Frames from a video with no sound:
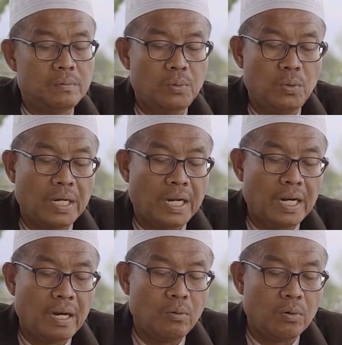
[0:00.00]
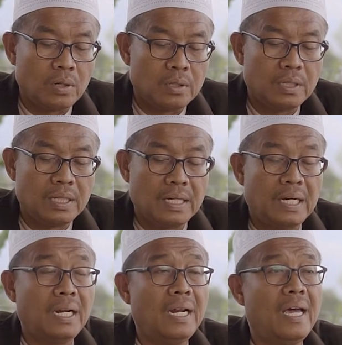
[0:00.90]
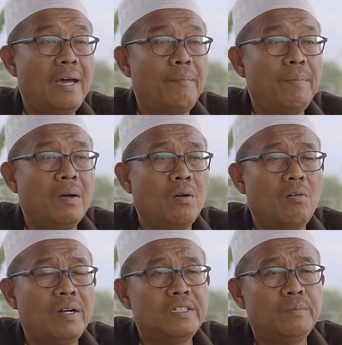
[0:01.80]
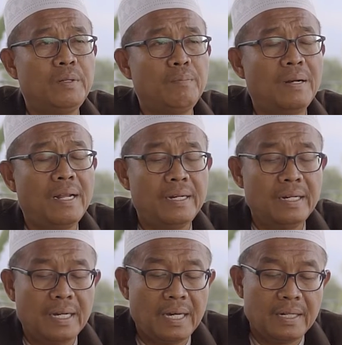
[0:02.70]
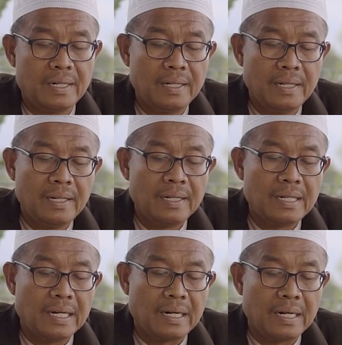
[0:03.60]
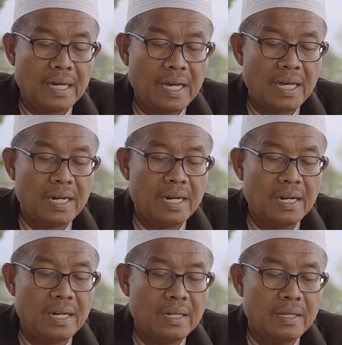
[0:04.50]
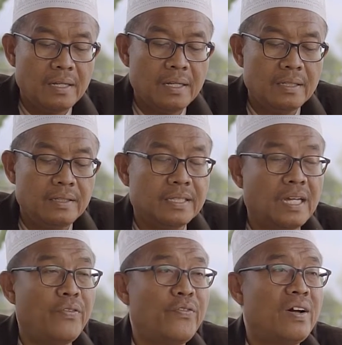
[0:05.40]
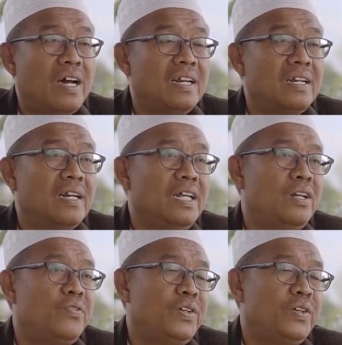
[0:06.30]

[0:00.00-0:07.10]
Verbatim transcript: bukan aurat. Karena apa kok wajib dipelankan? Karena daf'an lil